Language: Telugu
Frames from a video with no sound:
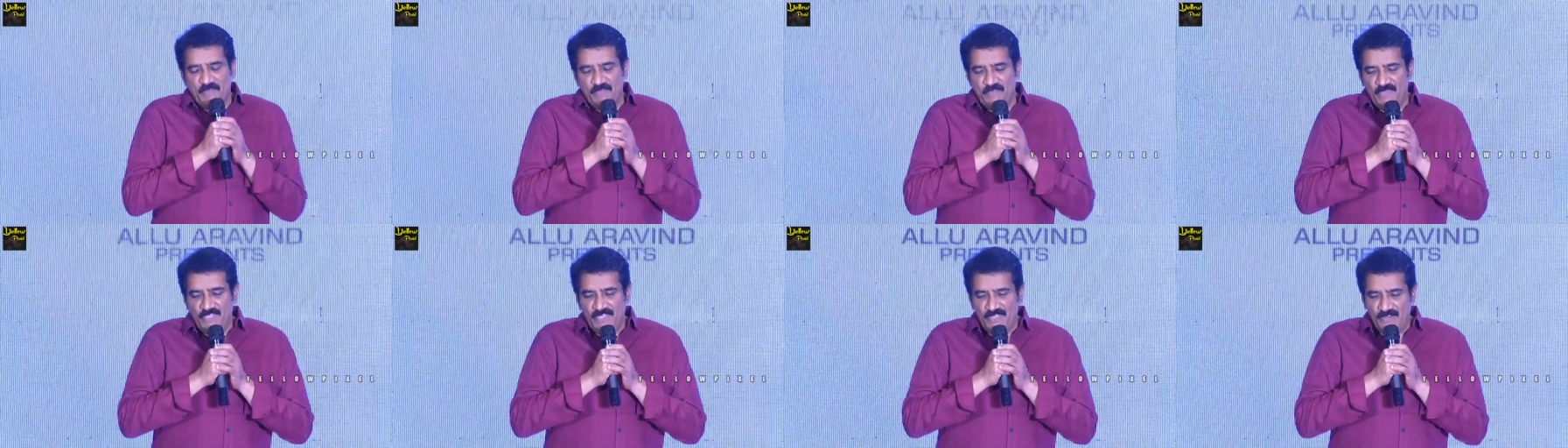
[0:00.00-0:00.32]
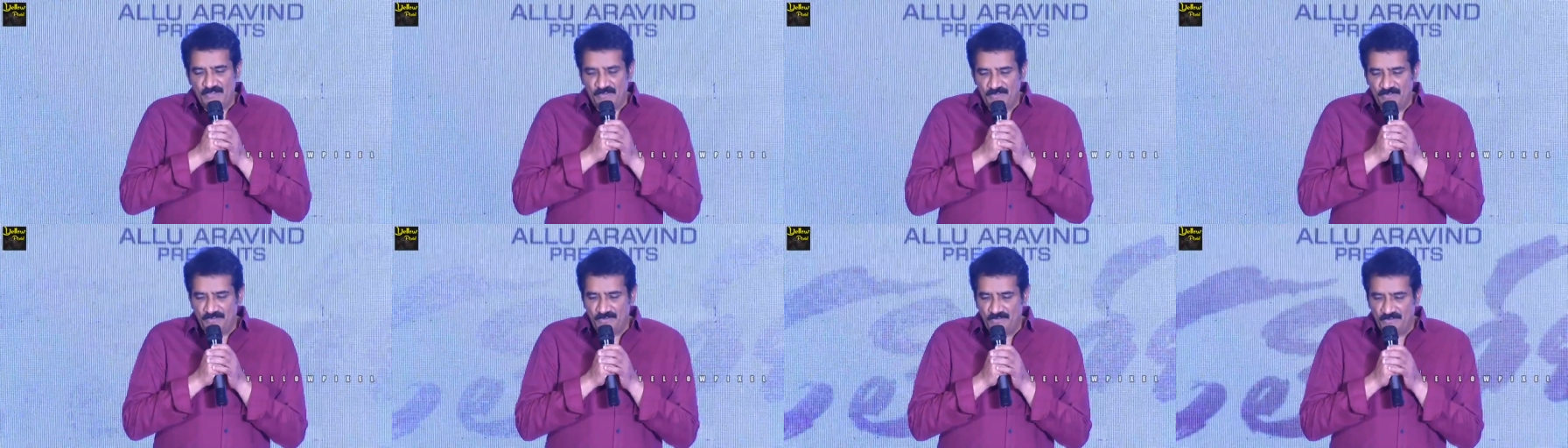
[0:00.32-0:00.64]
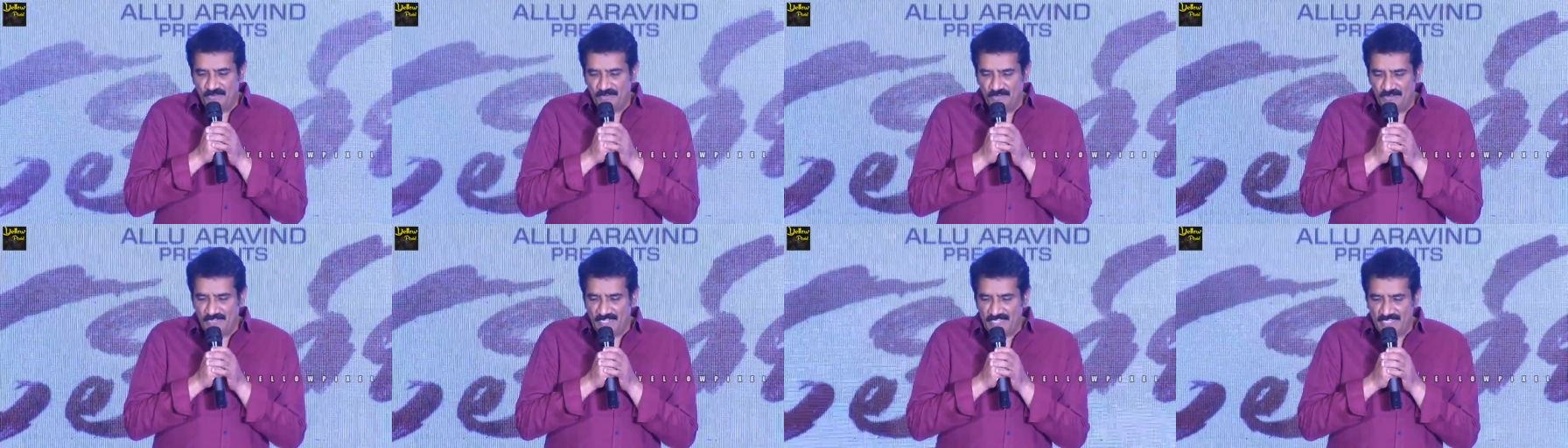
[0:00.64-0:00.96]
మీరు
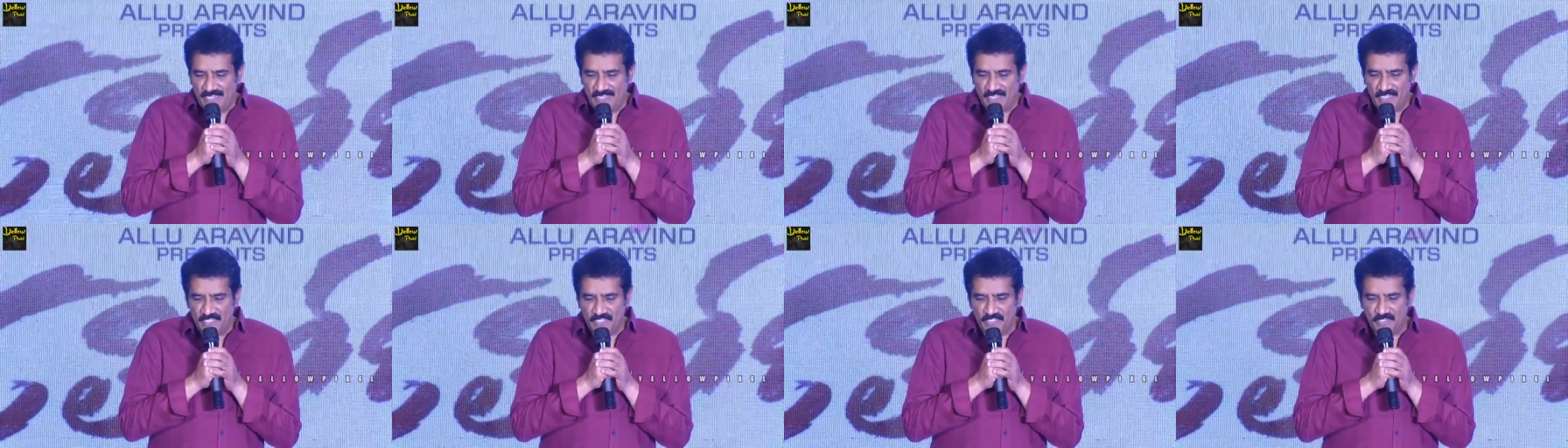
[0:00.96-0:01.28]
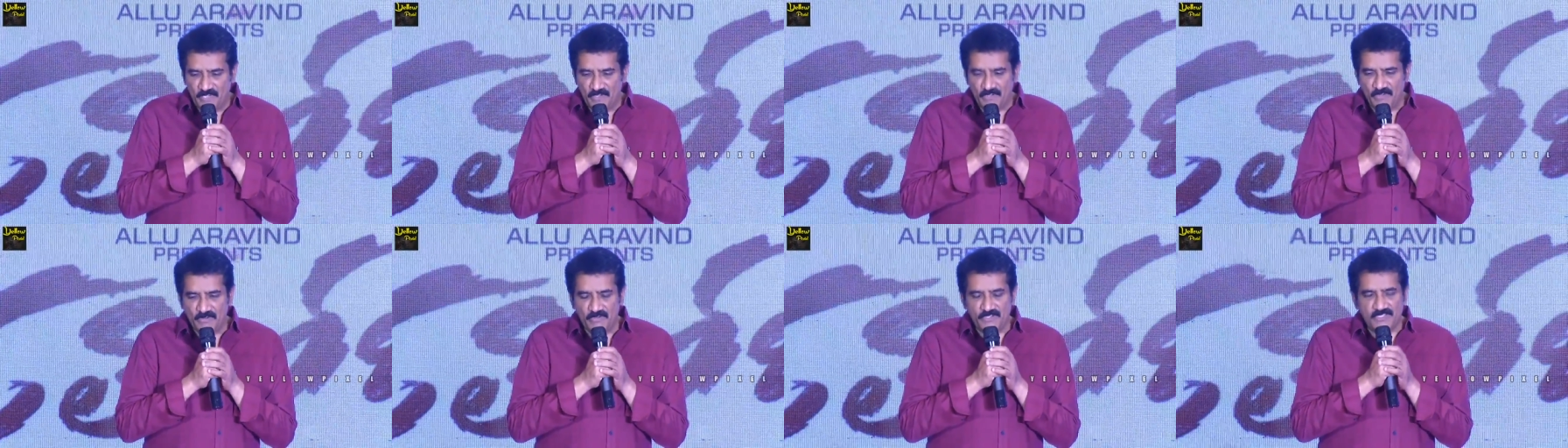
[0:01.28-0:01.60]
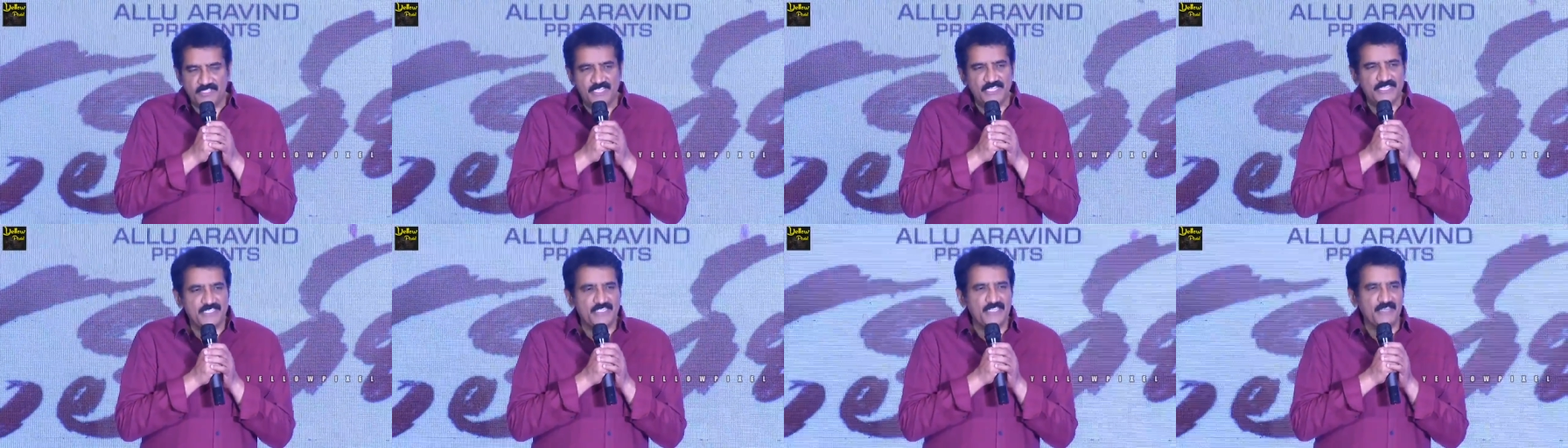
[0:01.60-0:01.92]
అది ఎగ్జిక్యూట్
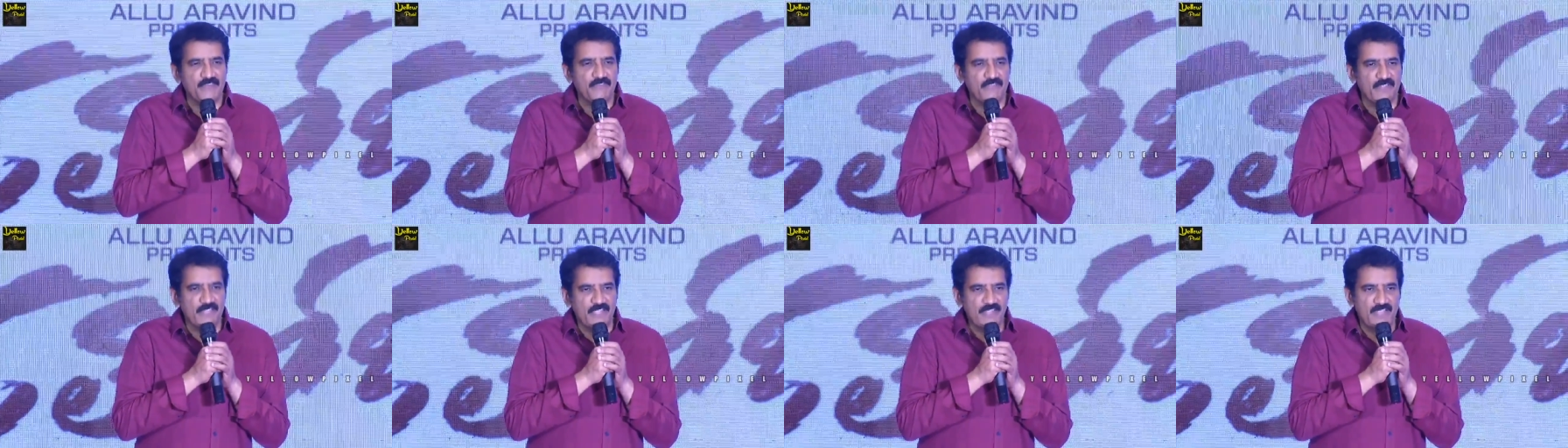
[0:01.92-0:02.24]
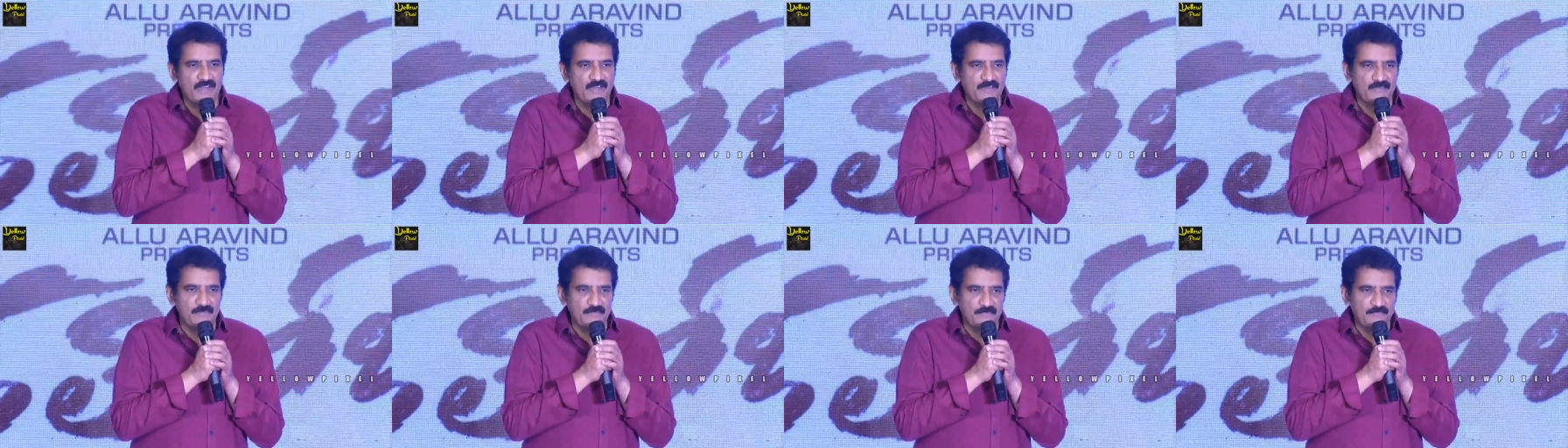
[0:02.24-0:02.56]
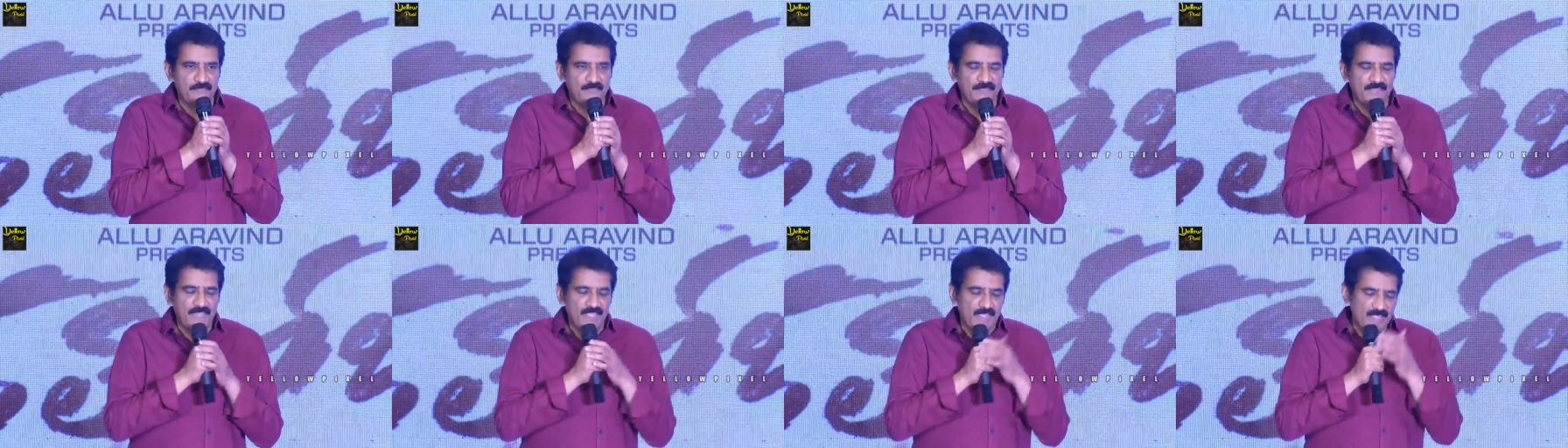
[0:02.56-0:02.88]
చేసిన విధానం
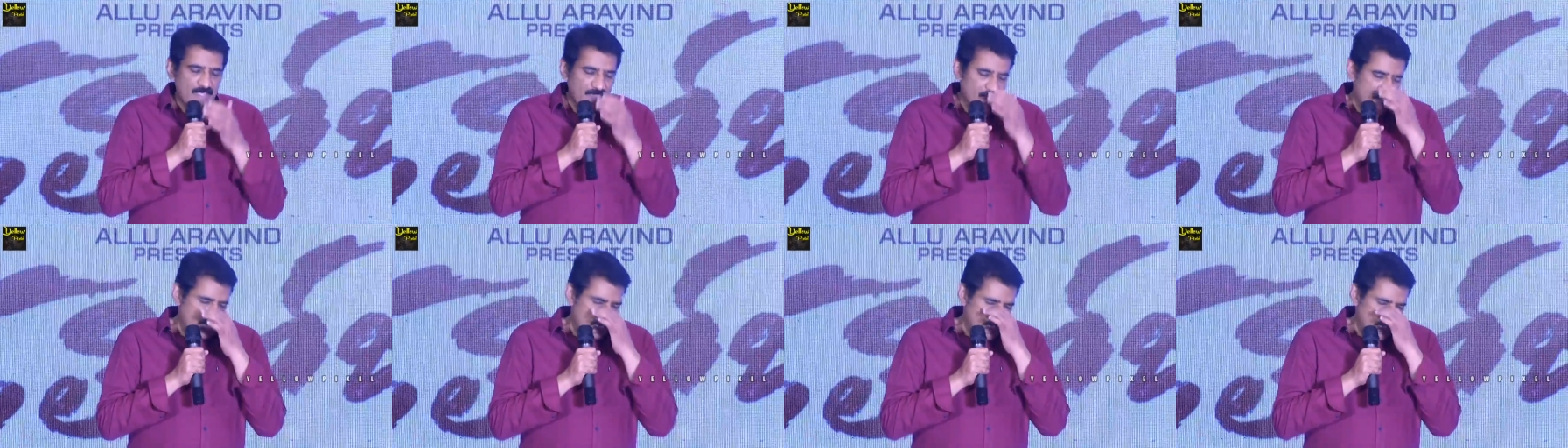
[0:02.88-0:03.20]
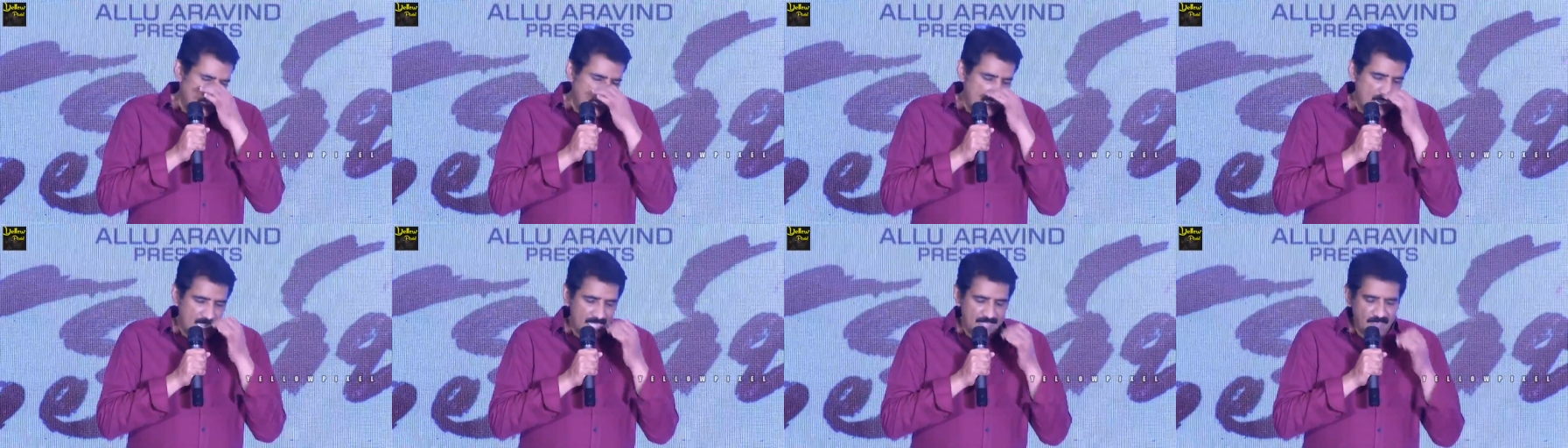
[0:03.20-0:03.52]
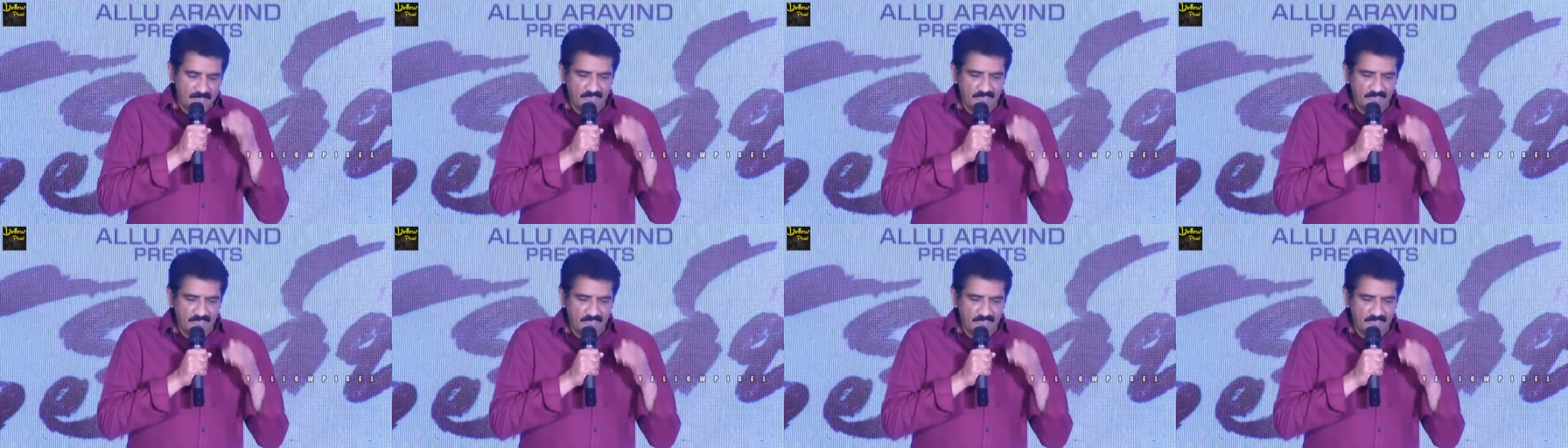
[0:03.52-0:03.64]
అది